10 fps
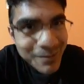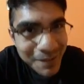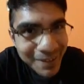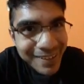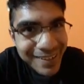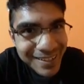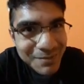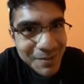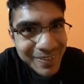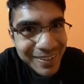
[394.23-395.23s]
me va a ganar,
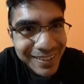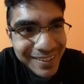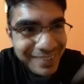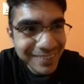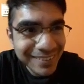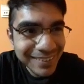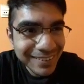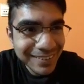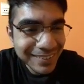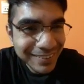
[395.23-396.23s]
me va a ganar.
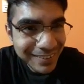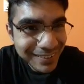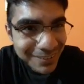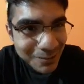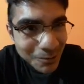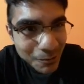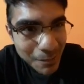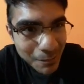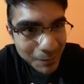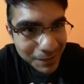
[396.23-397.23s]
No lo voy
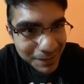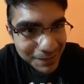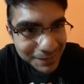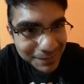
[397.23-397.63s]
a permitir.